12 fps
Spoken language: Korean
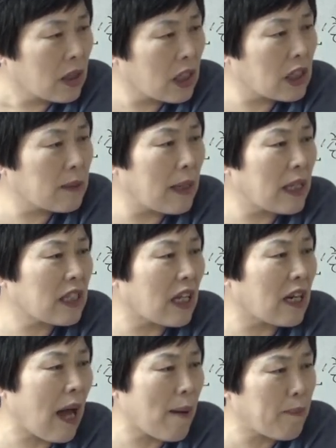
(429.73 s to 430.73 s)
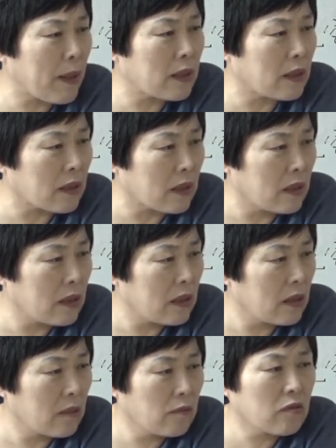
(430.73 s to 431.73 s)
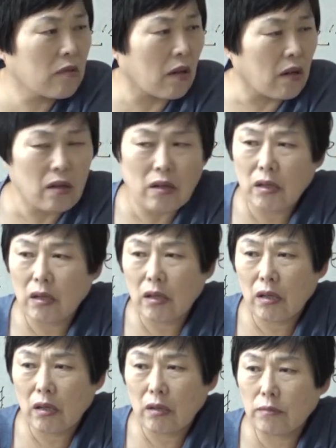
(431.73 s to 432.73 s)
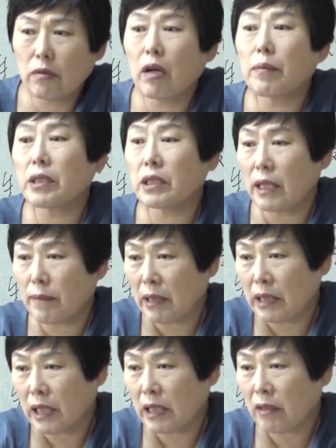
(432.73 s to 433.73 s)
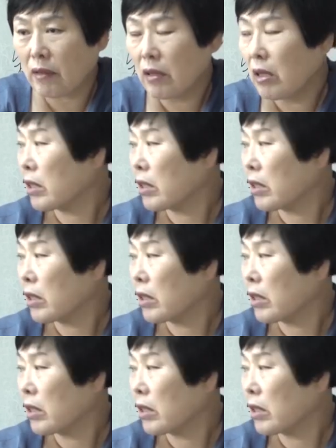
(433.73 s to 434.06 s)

그렇지만 일단은 합반이요. 묶어. 묶어버린단 말이에요.